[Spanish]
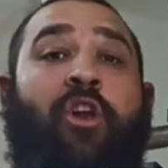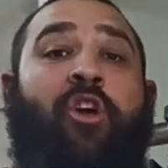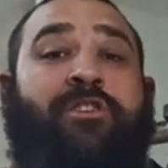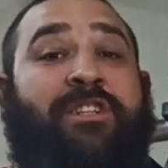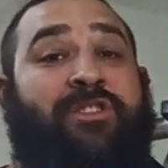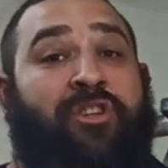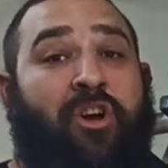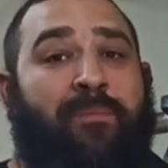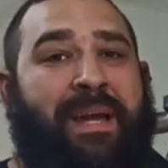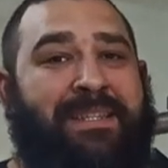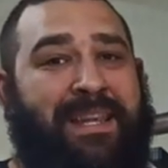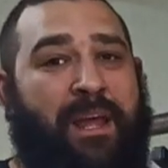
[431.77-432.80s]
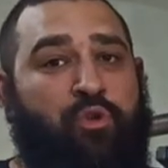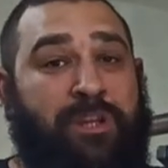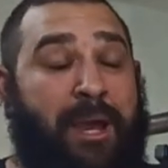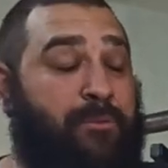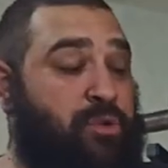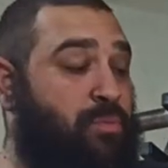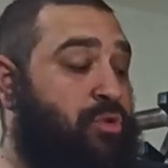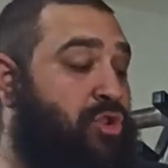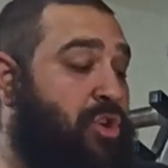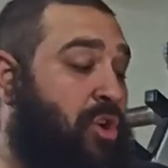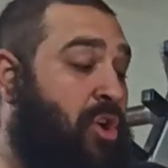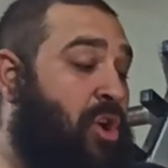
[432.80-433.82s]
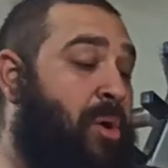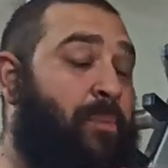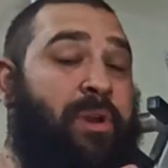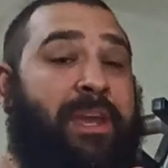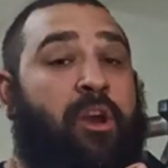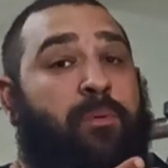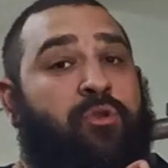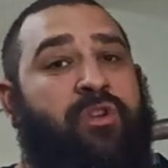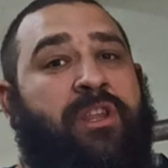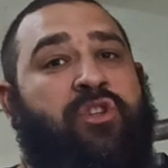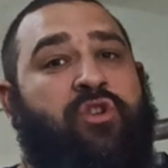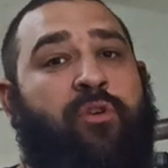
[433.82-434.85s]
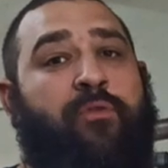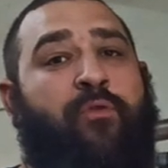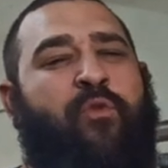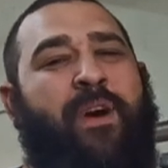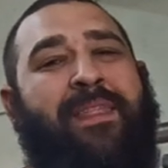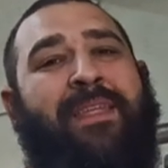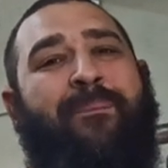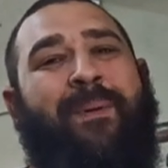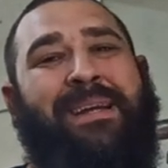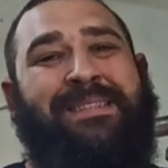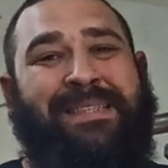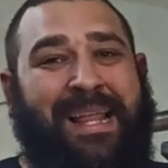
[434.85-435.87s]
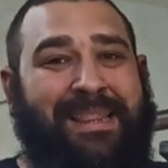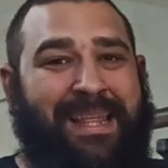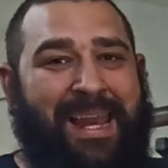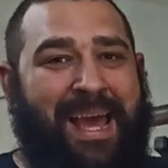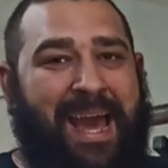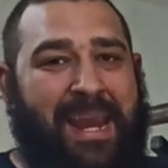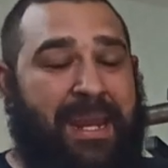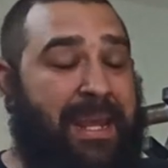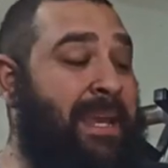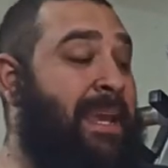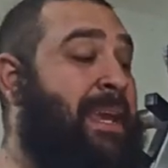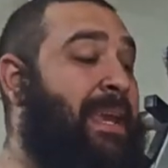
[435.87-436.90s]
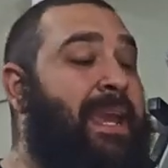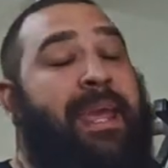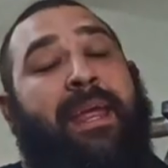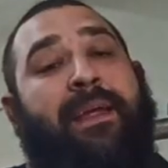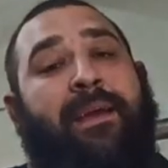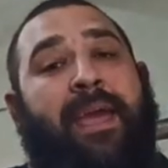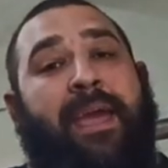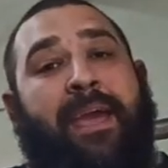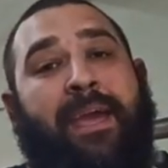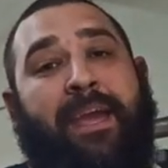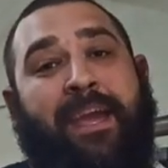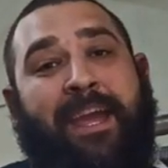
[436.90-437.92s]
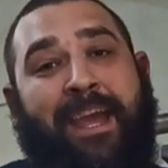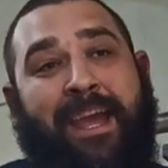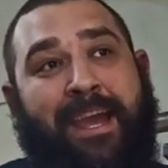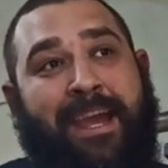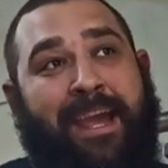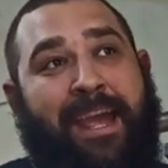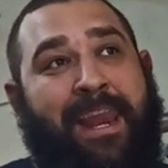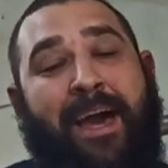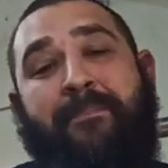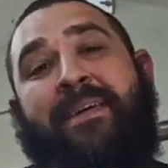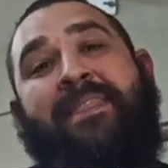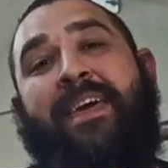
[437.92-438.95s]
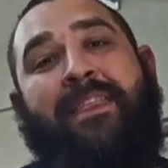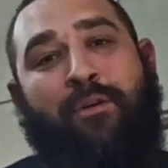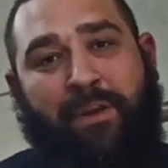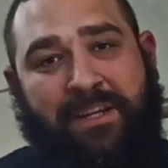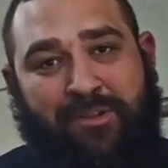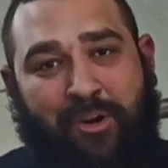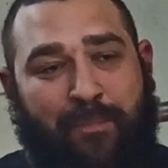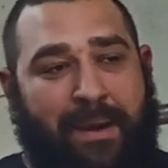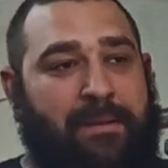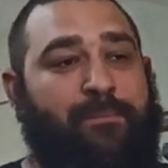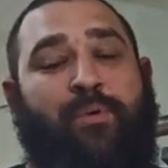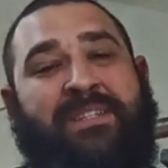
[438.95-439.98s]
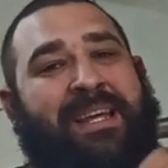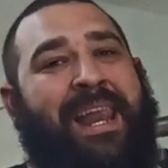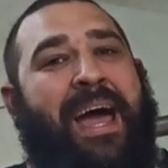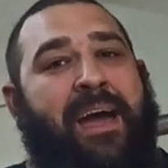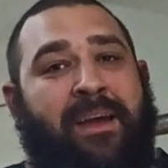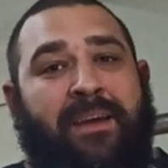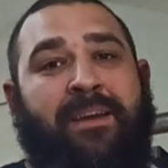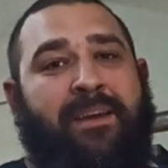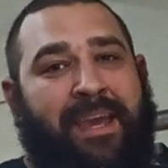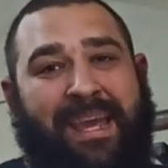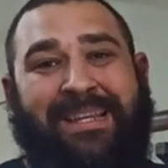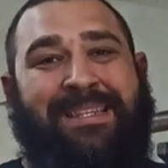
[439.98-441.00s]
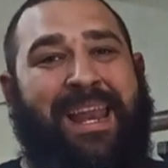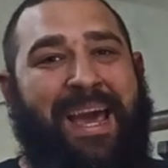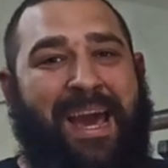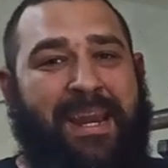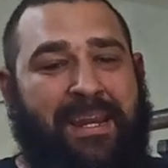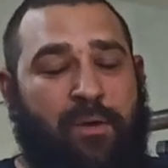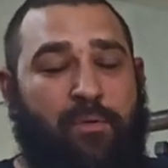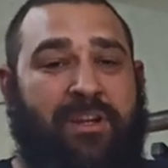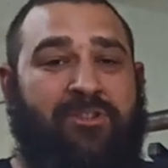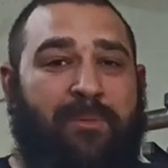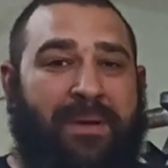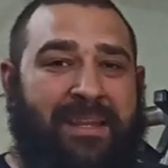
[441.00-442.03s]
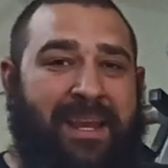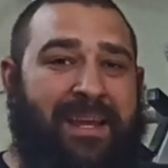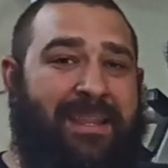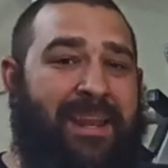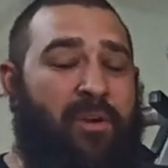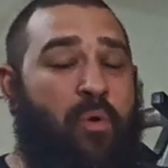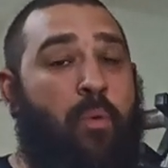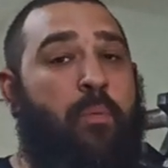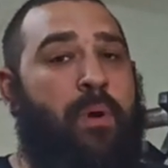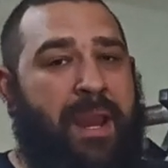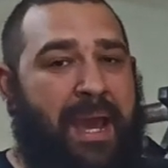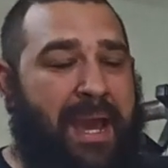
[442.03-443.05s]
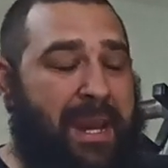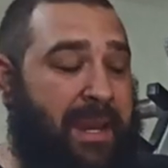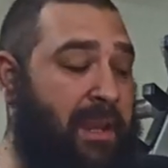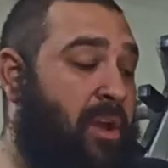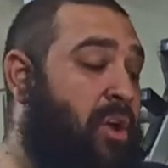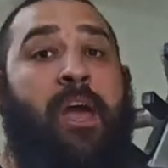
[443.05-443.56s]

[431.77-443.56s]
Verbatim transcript: Los strongmans la usamos mucho porque, como os he dicho, fuerza bastante el agarre. Y eh, el ABC de un strongman, pues el A es el agarre. Un strongman tiene que tener un buen agarre.